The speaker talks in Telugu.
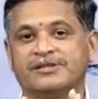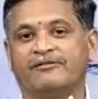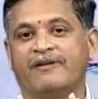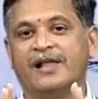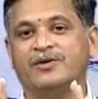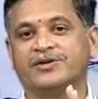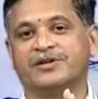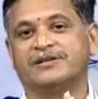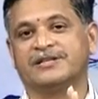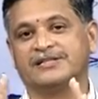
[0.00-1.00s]
ఆఫ్
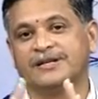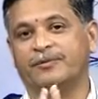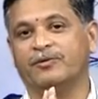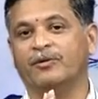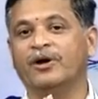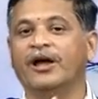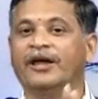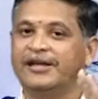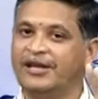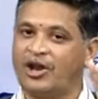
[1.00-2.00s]
వాల్యుయేషన్ చేసినప్పుడు
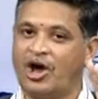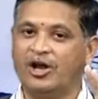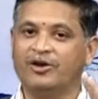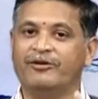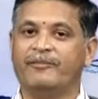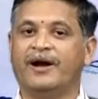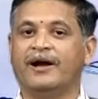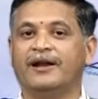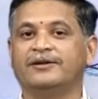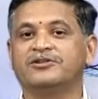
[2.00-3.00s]
ఈ నాలుగు
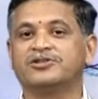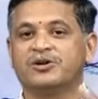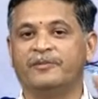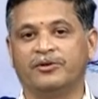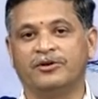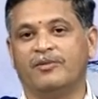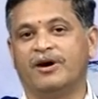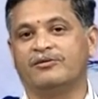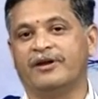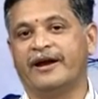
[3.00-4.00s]
విభాగాలని దృష్టిలో పెట్టుకుని
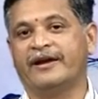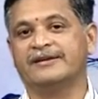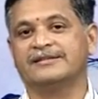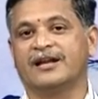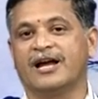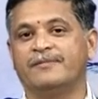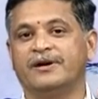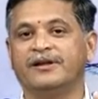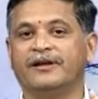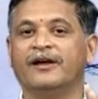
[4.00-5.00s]
మార్కులు కేటాయిస్తారు
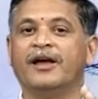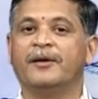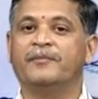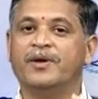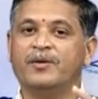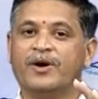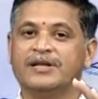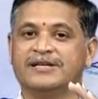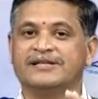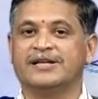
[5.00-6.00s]
కాబట్టి మీరు కూడా
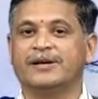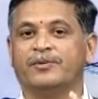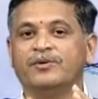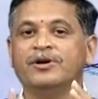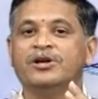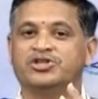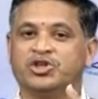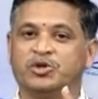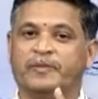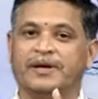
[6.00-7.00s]
చేసేటప్పుడు
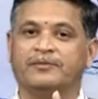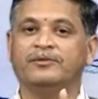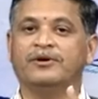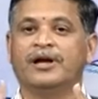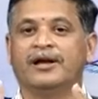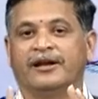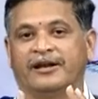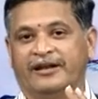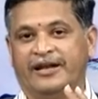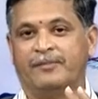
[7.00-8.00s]
చిత్తుపటము
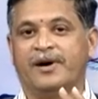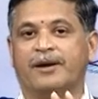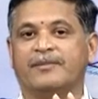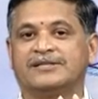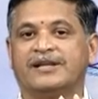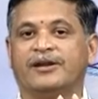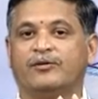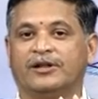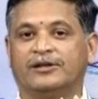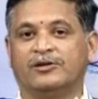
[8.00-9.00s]
నిర్మాణం అసలైన
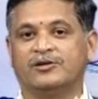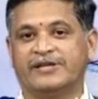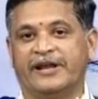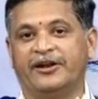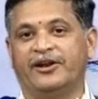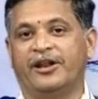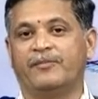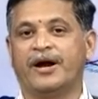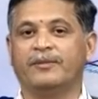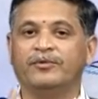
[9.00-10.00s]
కొలతలతో సరైన
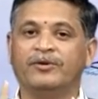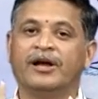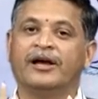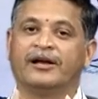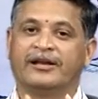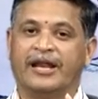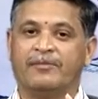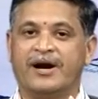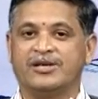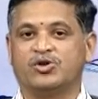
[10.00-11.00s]
నిర్మాణము
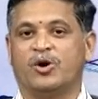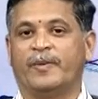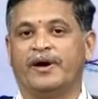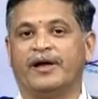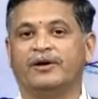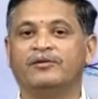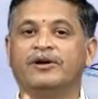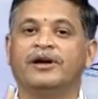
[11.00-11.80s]
నిర్మాణ సోపానాలు